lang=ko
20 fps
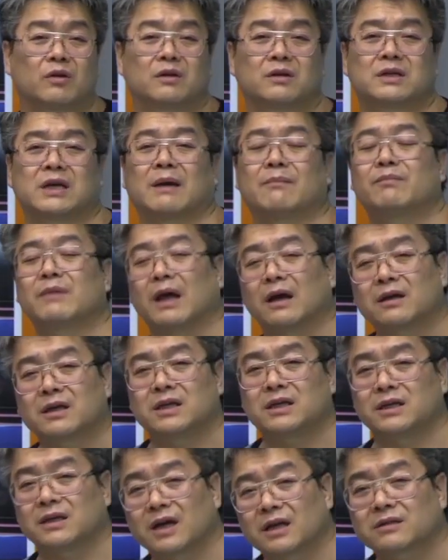참나
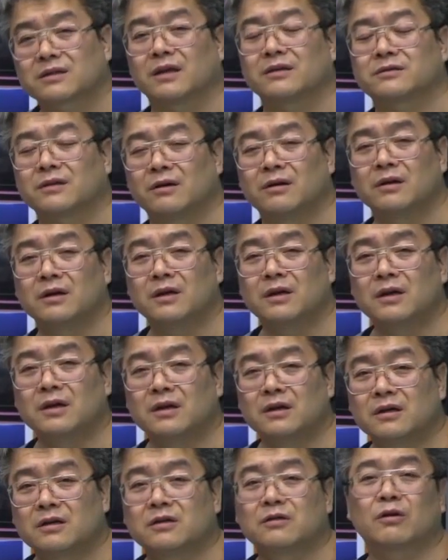기가 차서.
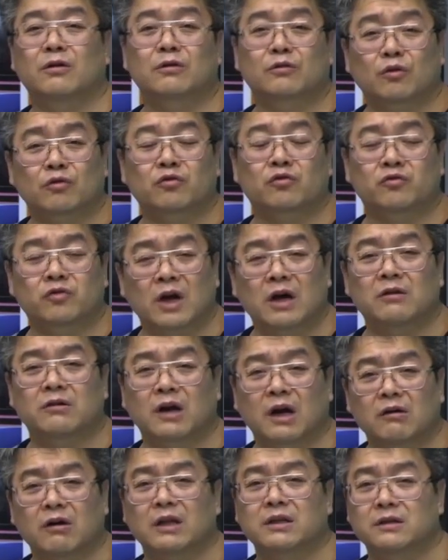그거를 또 수상을
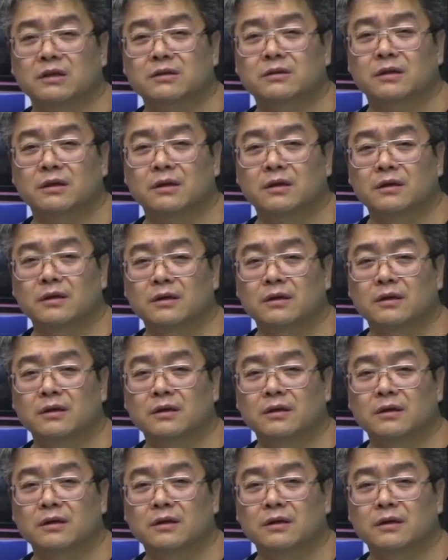하고 앉아있어요.